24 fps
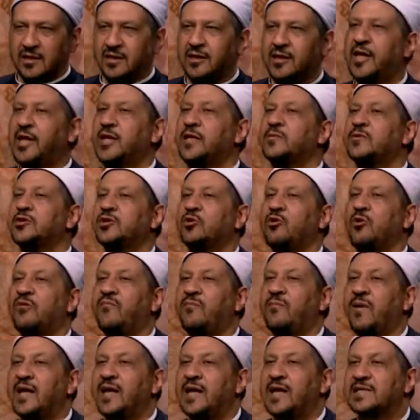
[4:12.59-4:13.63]
احنا مش هنقف
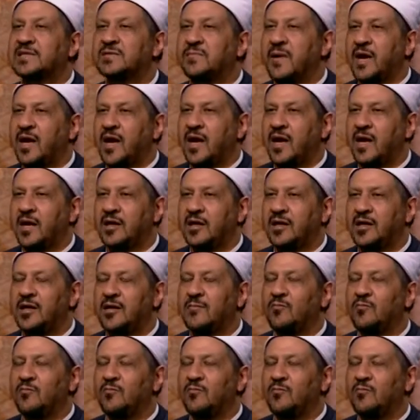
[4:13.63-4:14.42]
مع الاسماء صحيح.